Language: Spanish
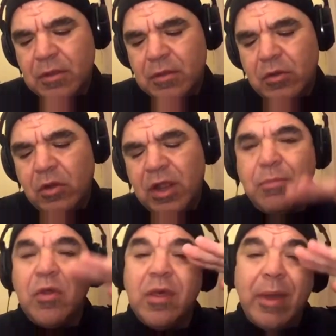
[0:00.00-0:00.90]
los
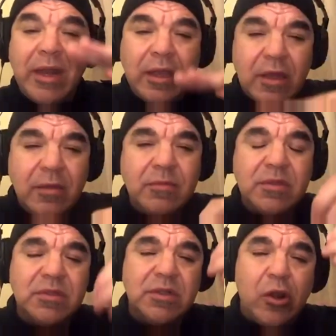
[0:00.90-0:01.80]
cambios de marea.
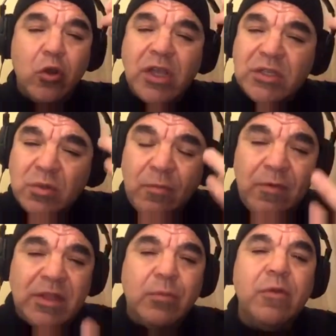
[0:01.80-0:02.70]
La roca se
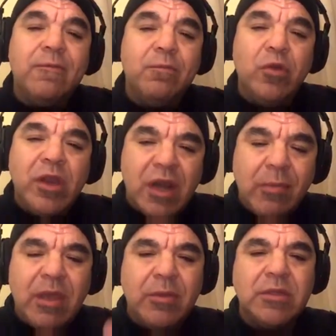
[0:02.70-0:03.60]
sulfata muy, muy
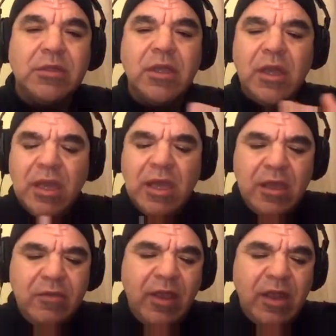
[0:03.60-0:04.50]
rápidamente y
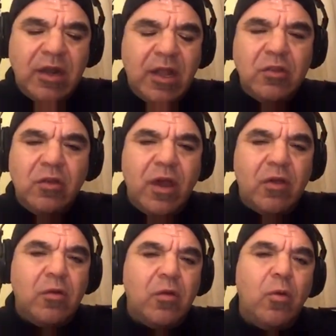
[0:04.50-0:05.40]
va generando
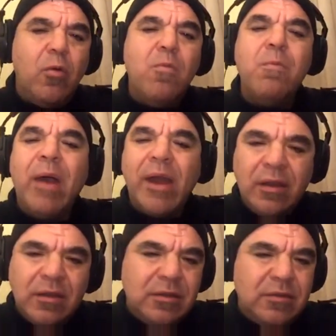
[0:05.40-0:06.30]
abajo un mar
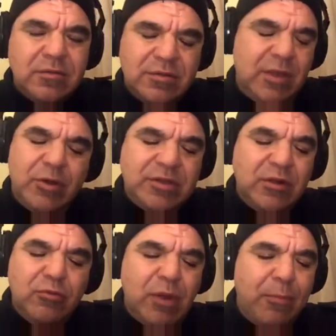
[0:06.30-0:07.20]
o sea, por decir,
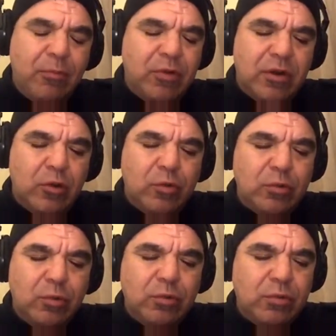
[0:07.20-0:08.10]
un,
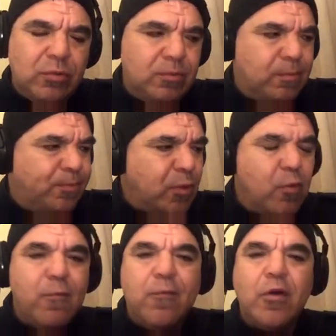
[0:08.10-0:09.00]
un, un,
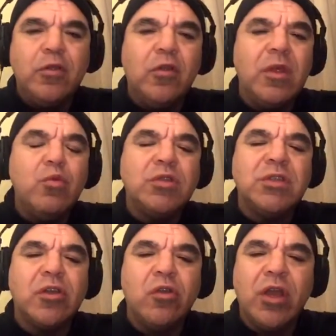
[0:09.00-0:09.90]
fondo de mucha
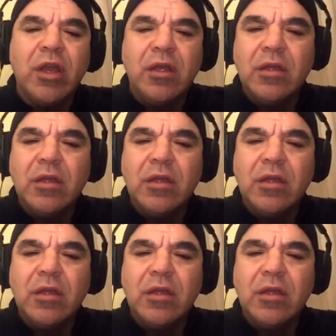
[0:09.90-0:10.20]
roca